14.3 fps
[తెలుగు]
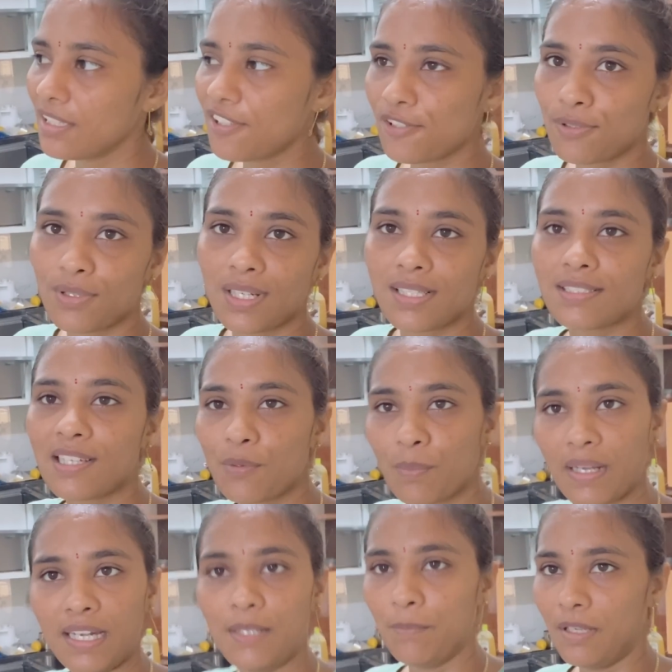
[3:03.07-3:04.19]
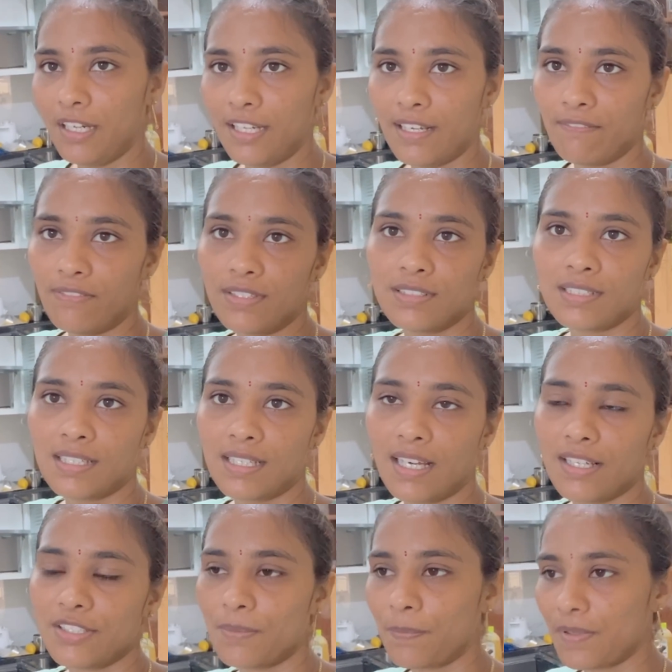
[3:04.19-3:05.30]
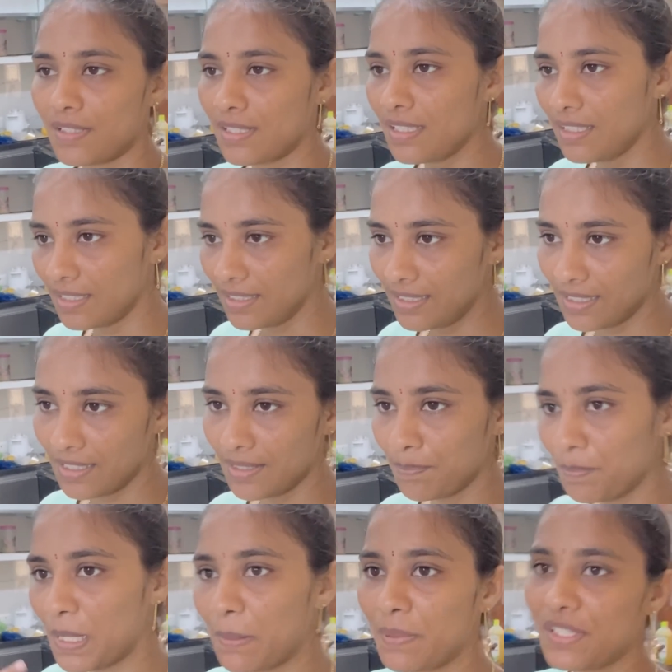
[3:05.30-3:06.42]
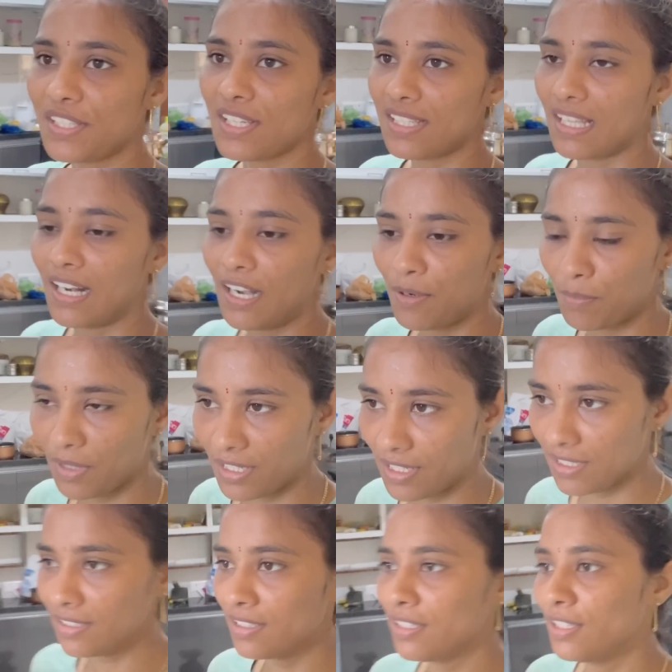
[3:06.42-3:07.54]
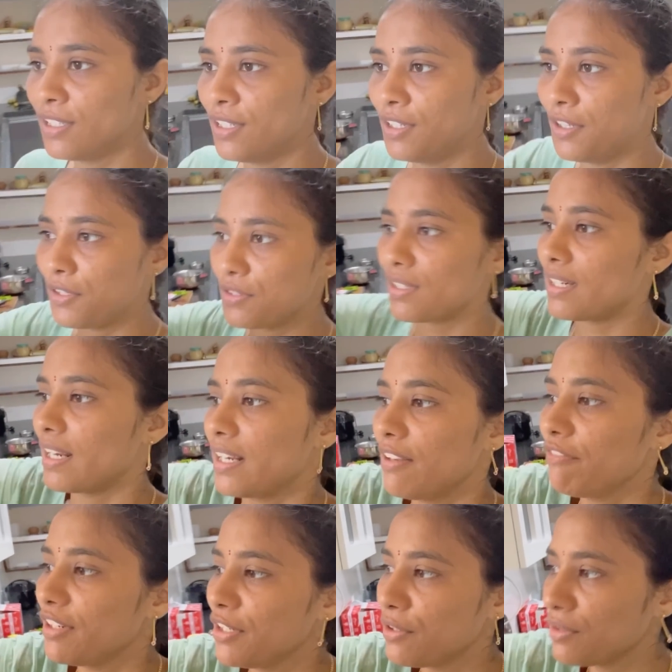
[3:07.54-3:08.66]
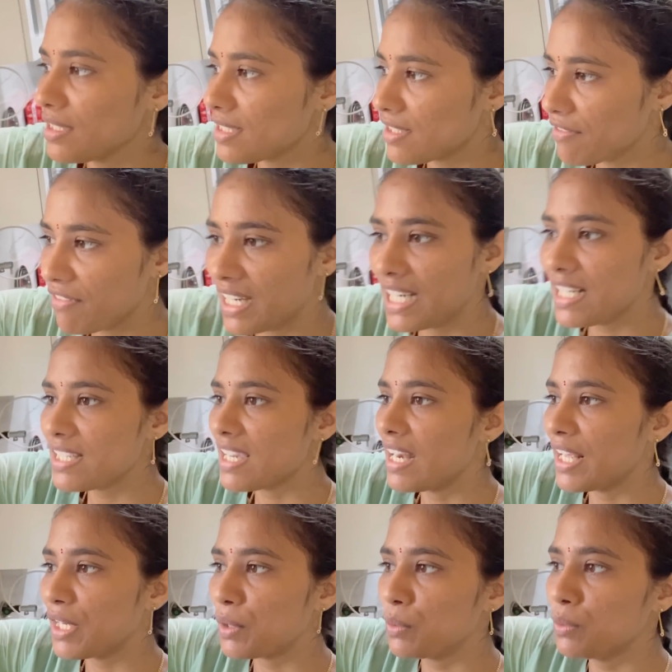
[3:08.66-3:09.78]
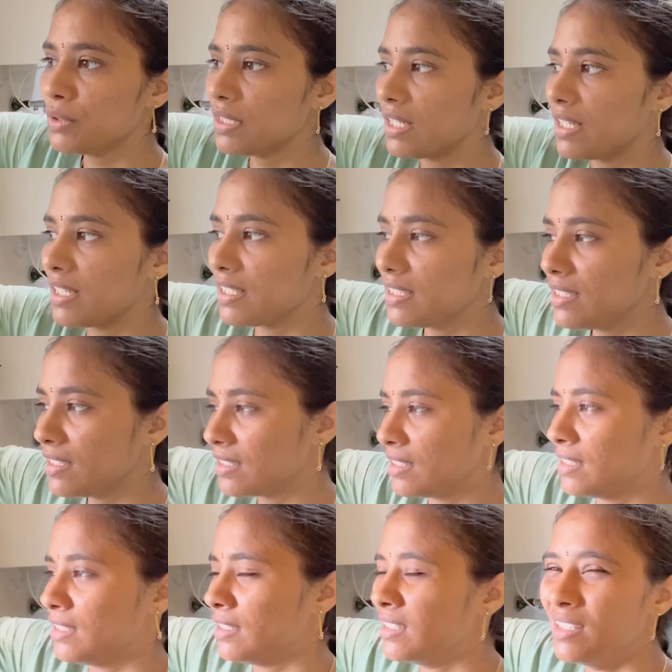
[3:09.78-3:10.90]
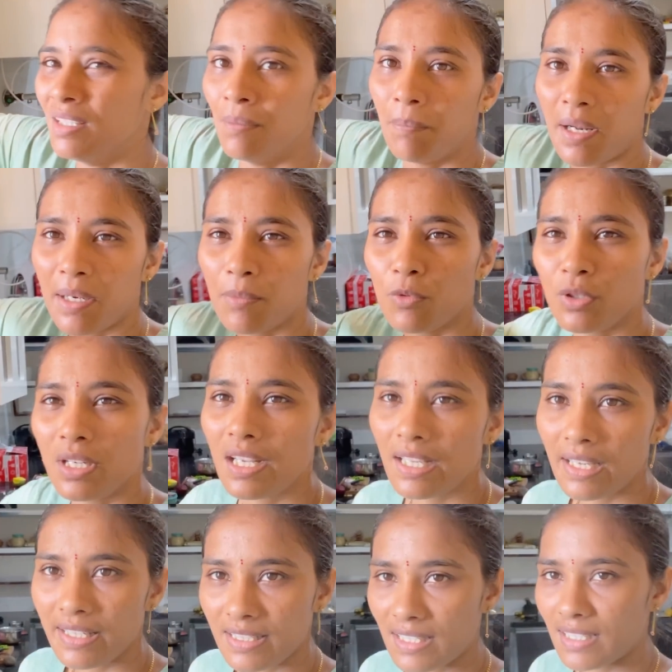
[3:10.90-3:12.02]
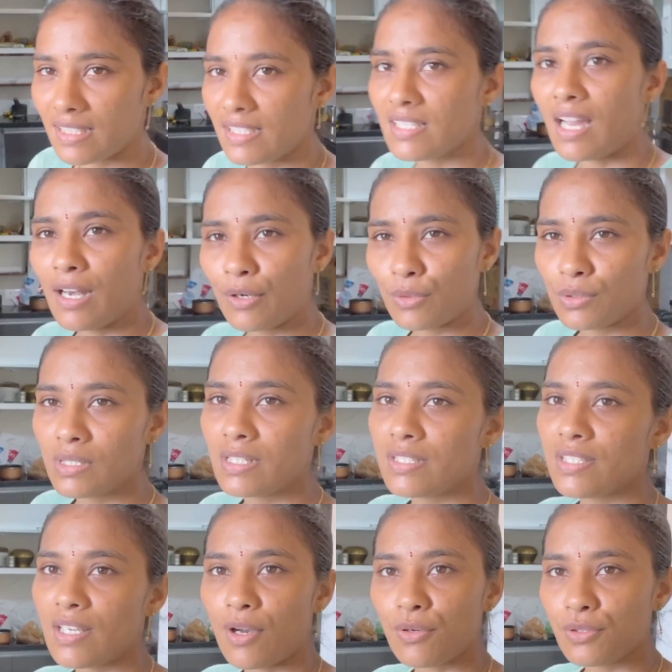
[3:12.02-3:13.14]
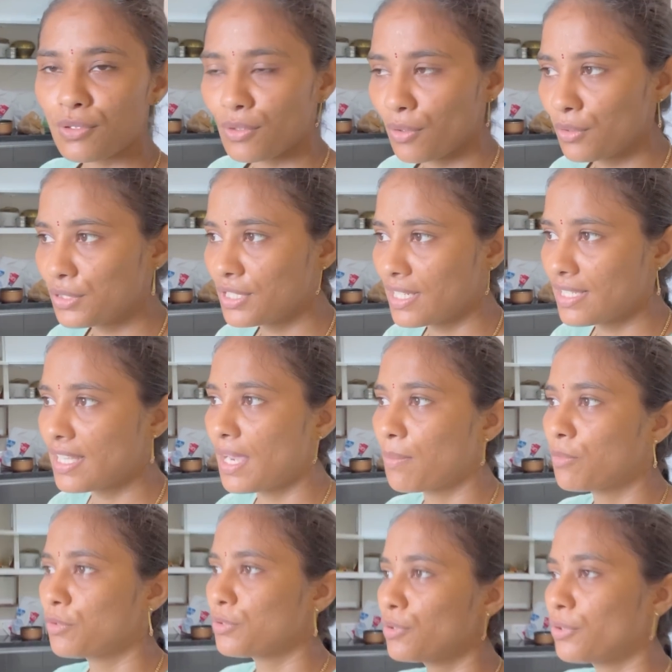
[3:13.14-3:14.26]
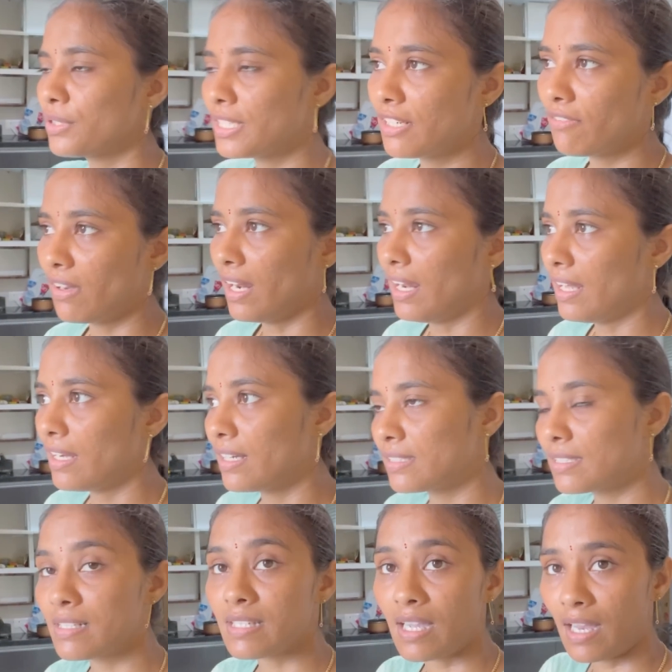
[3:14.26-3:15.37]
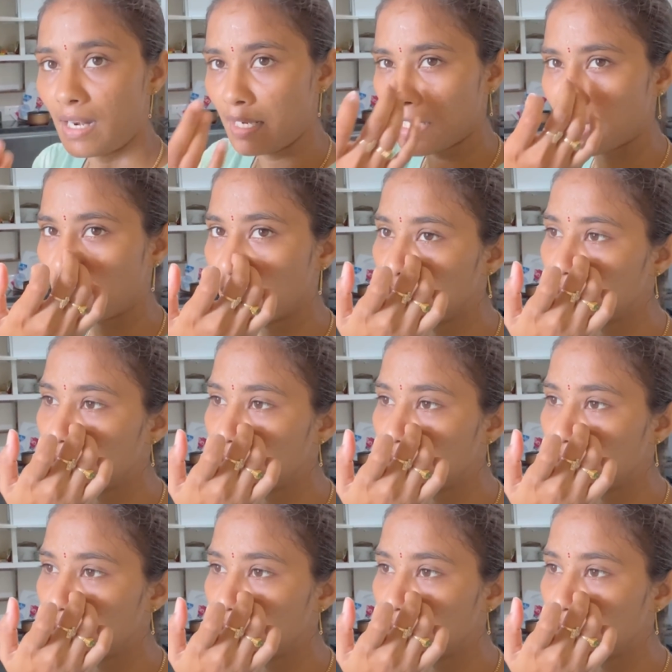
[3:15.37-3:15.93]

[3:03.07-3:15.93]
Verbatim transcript: ఇంకా సురేష్ గారు మళ్ళీ మళ్ళీ అవ్వదు కదా అని చెప్పేసి పిలిపించేశారనమాట సో ఇక్కడైనా విండో తీస్తే వేడి చాలా ఎక్కువ ఉందండి మనం ఉండట్లేదు కదా చాలా రోజుల నుంచి హౌస్ క్లోజ్ చేసాము సో దీనివల్ల అసలు చాలా ఎక్కువ